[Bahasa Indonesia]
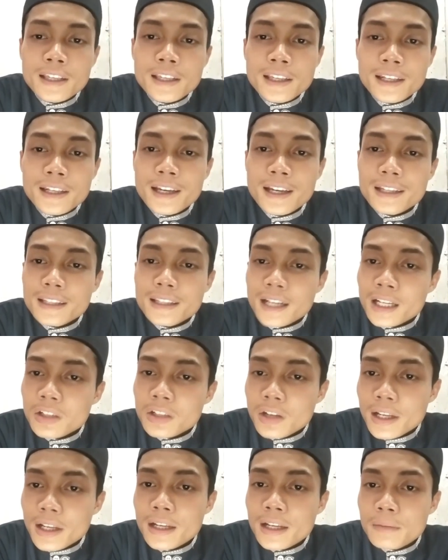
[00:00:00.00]
dikatakan
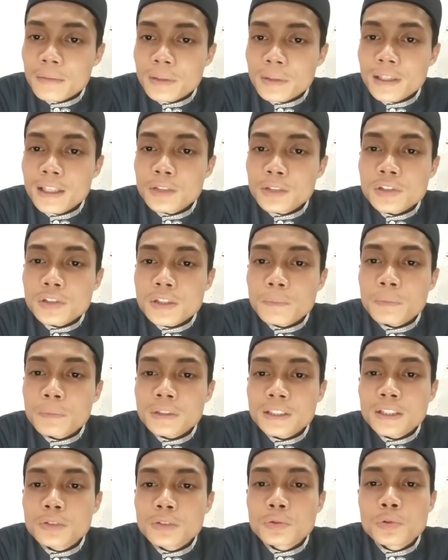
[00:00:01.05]
oleh Nabi itu seperti
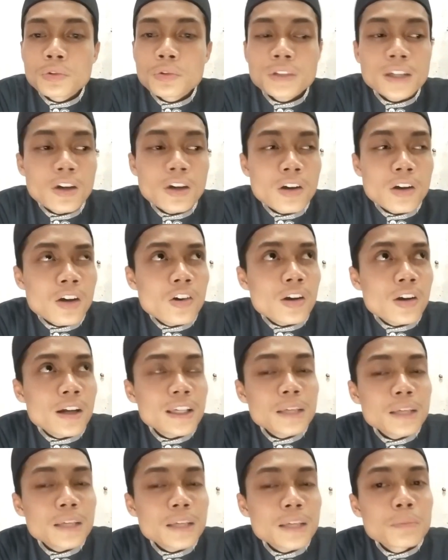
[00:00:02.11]
duduknya orang-orang yang
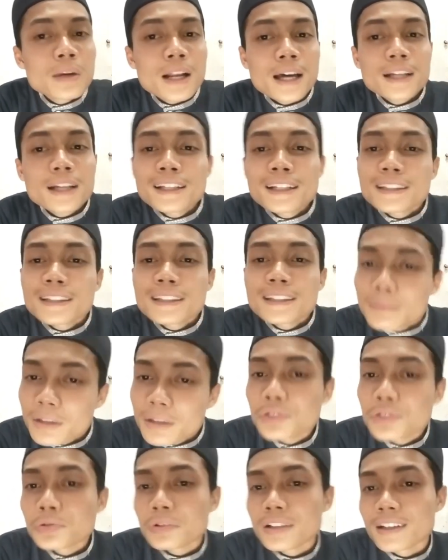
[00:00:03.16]
berada di taman
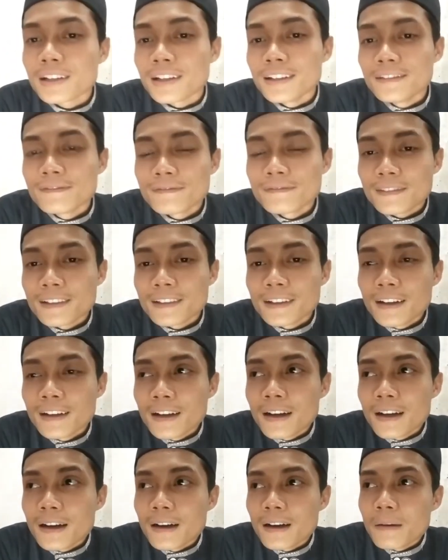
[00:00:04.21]
surga.
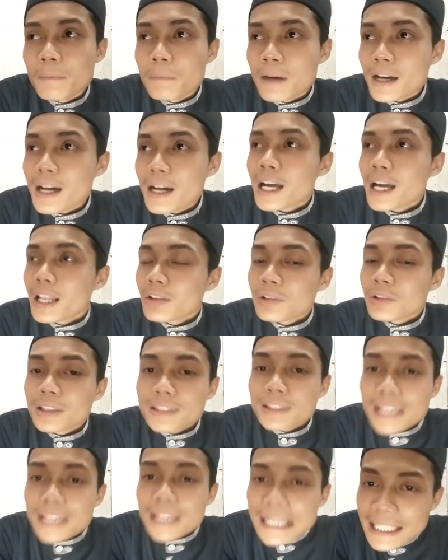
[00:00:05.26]
Maka kalau
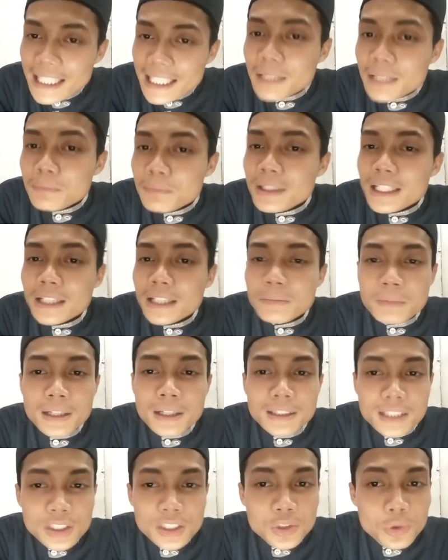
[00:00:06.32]
kita ingin
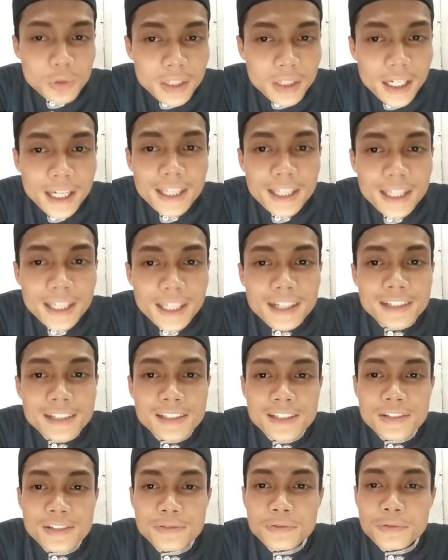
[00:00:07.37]
menikmati surga yang
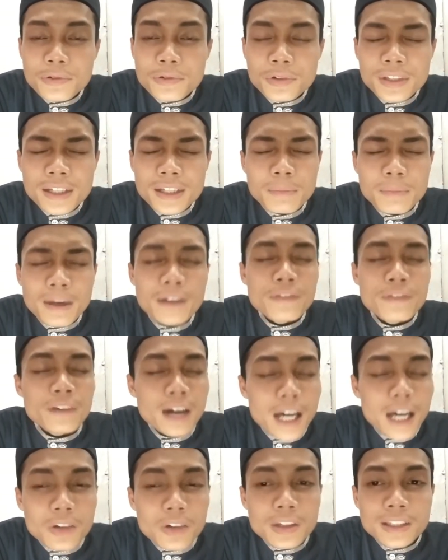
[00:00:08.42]
sesungguhnya, maaf,
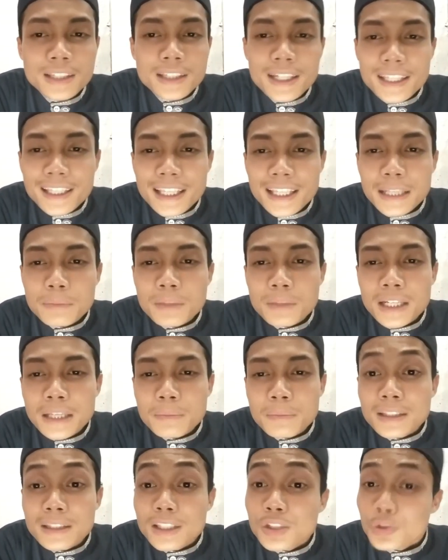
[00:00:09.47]
kalau kita ingin
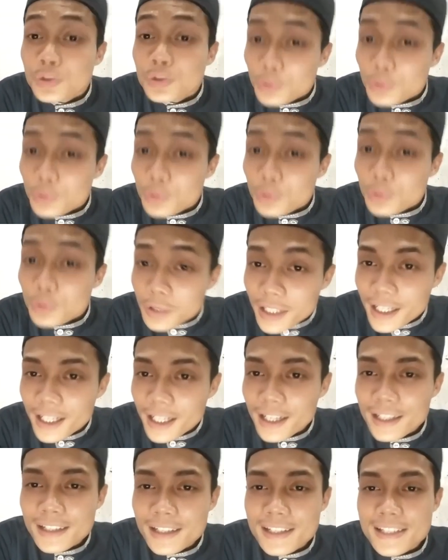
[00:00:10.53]
menikmati surga,
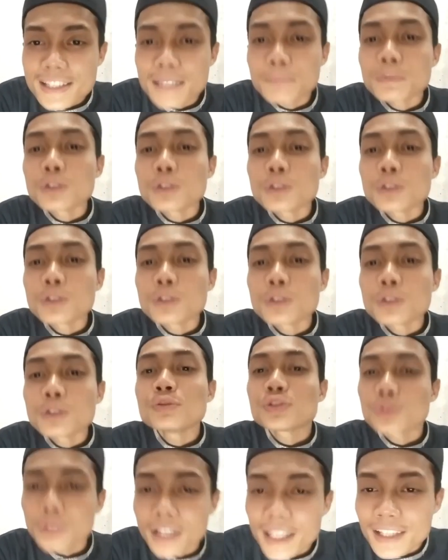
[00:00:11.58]
sebelum surga yang
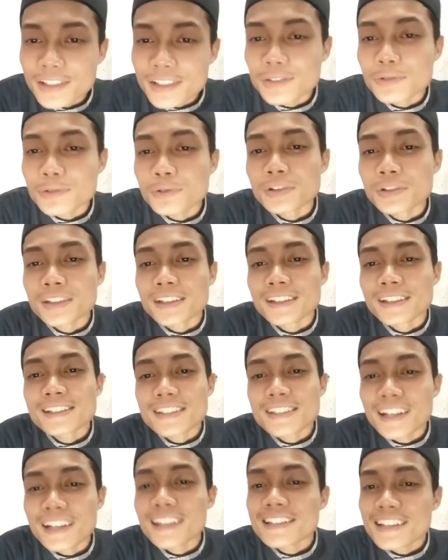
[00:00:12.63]
sesungguhnya,
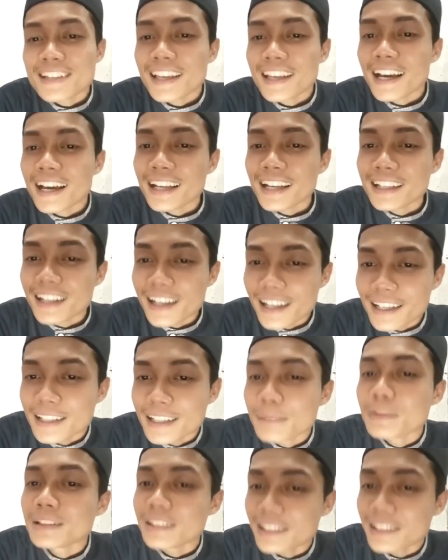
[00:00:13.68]
sering-sering hadirlah di
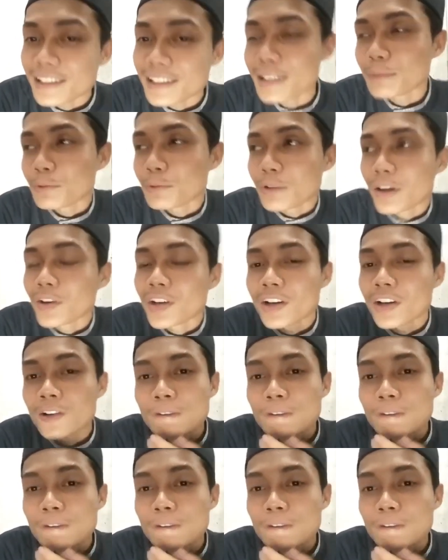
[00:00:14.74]
majelis ilmu, kawan-kawan.